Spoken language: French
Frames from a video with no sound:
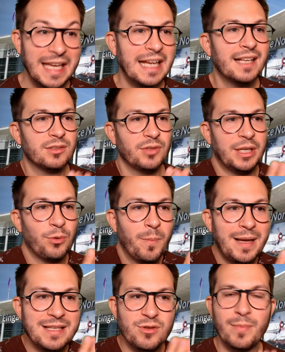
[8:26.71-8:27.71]
Ce n'est donc pas
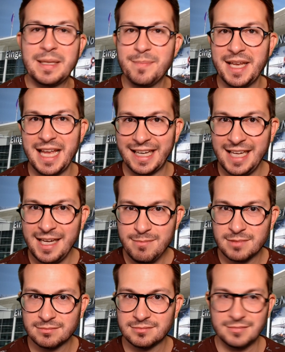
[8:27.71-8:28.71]
ce Batman Arkham,
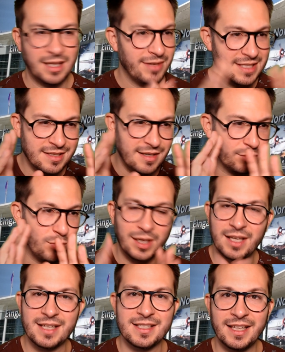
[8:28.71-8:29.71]
avec ses artworks là,
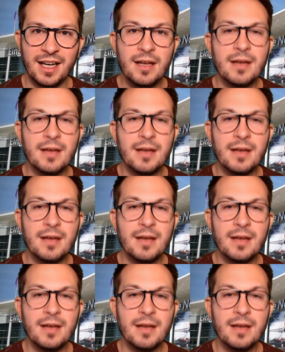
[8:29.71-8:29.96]
etc.,